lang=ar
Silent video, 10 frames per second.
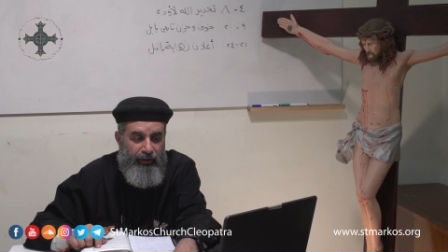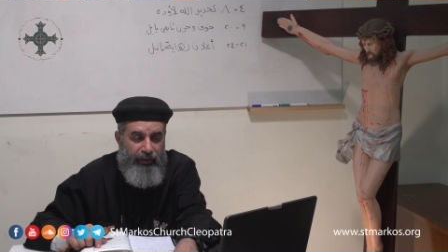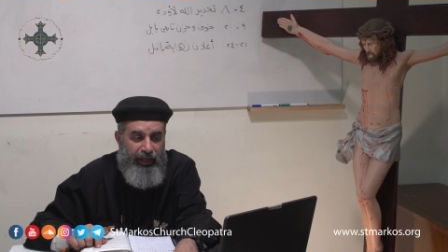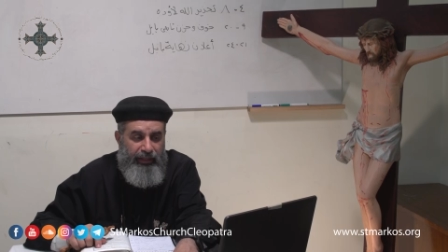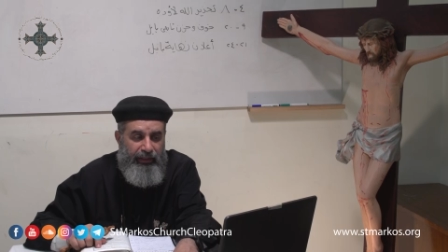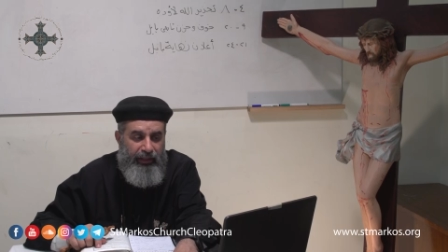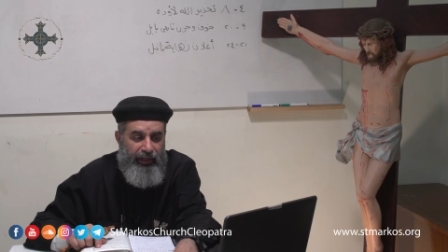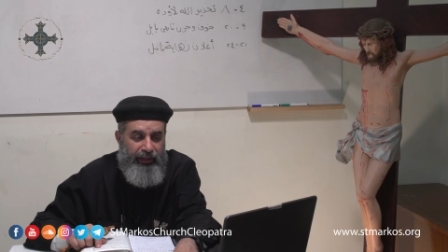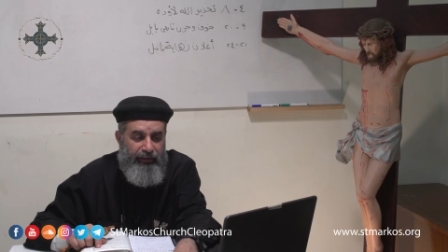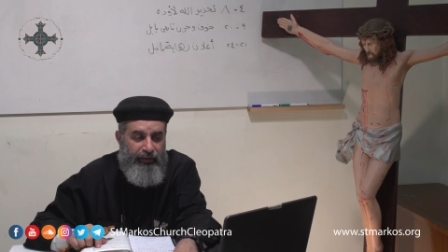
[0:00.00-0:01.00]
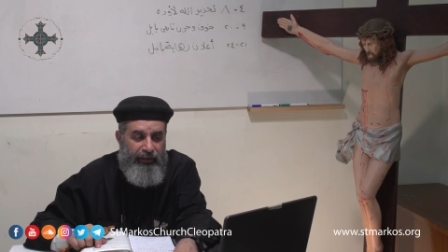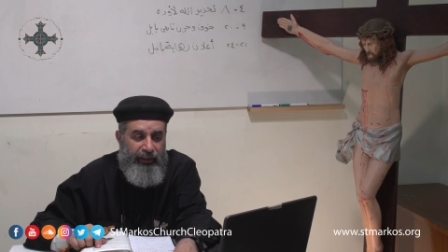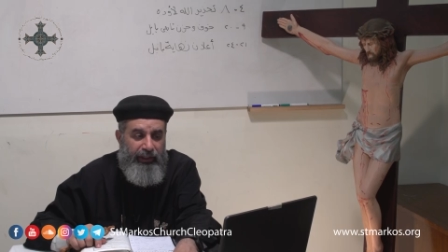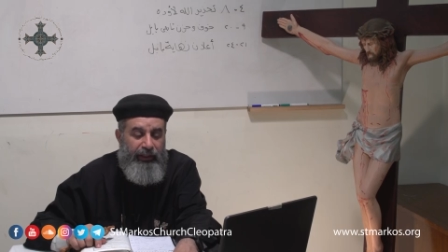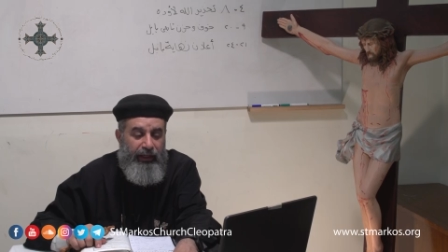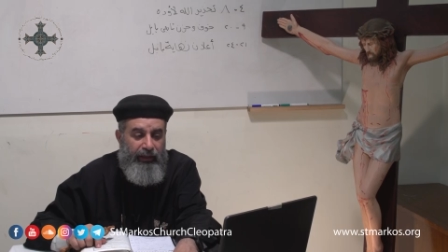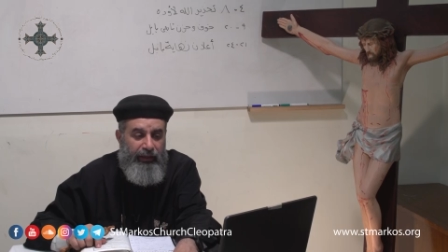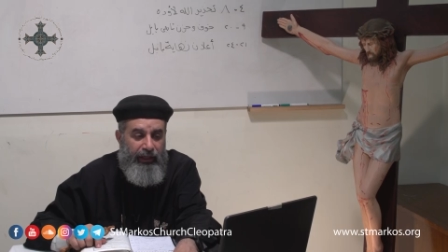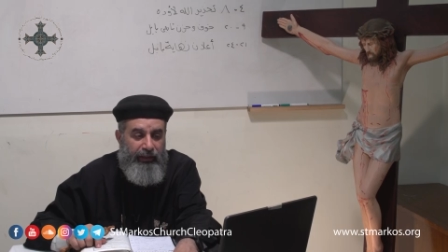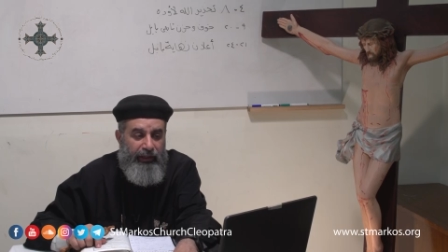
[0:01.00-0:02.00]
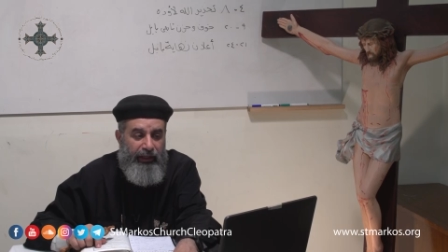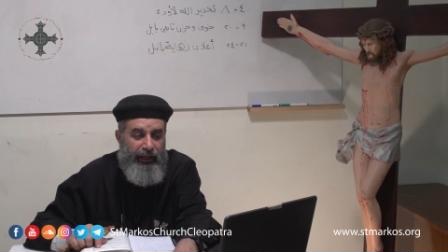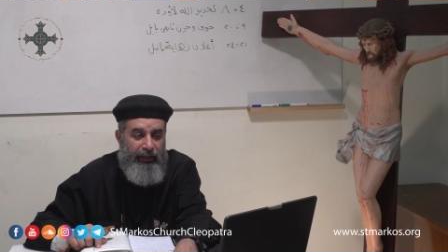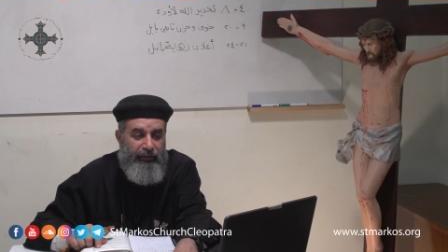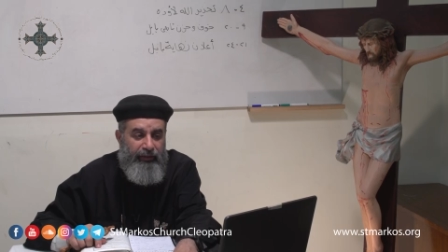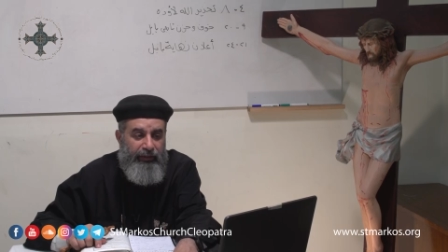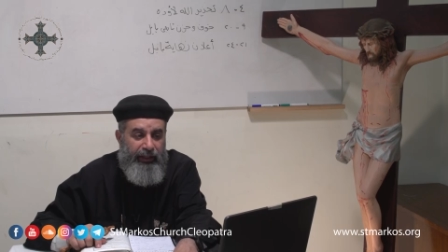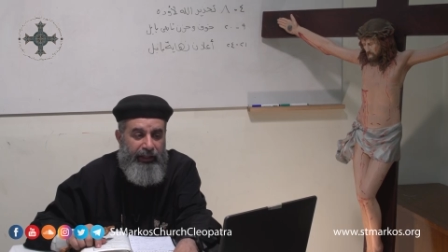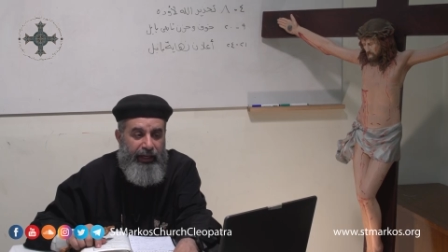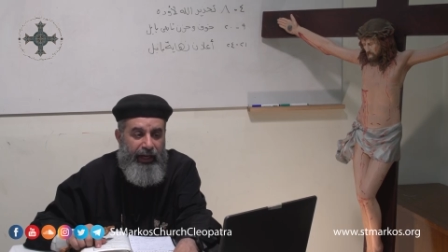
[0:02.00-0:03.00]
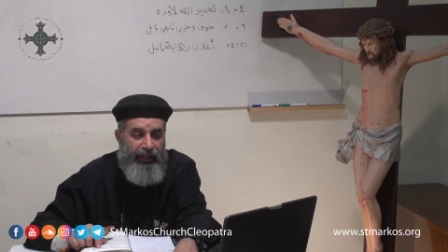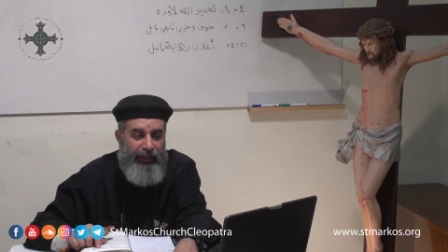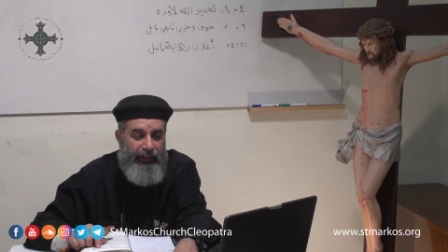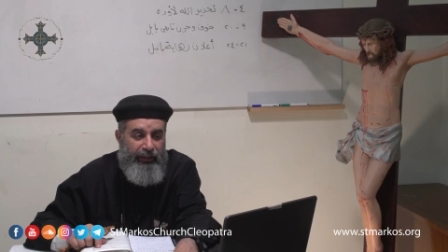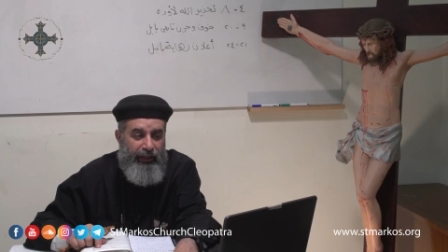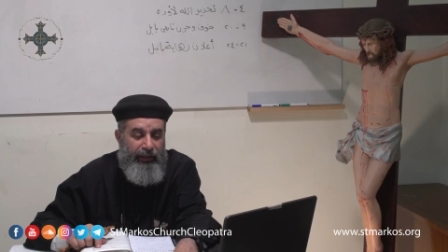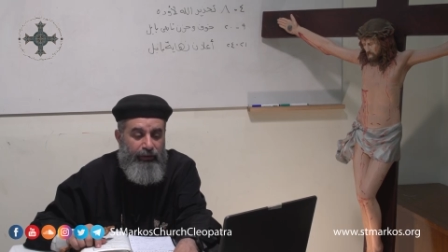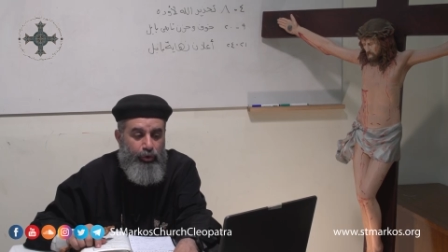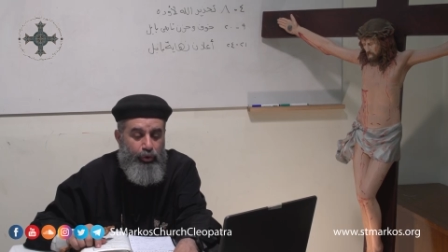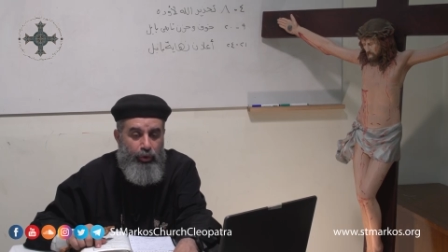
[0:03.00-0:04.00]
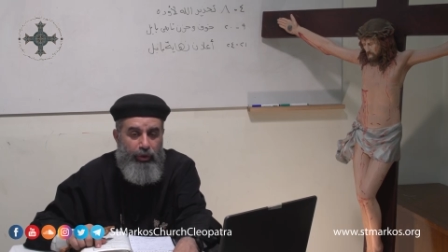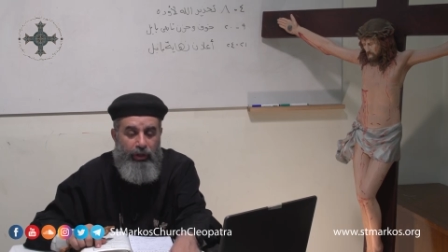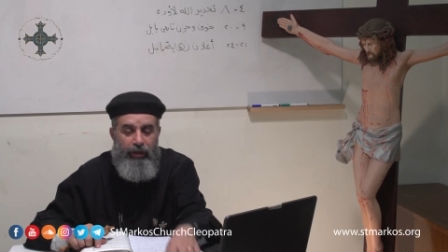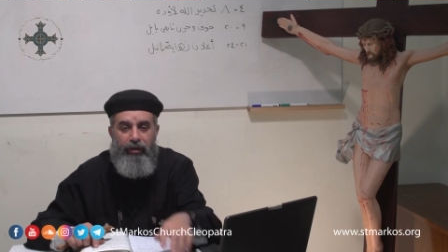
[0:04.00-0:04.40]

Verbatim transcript: لأجل غاية الغنى لأجل غاية النجاح لأجل غاية الشهرة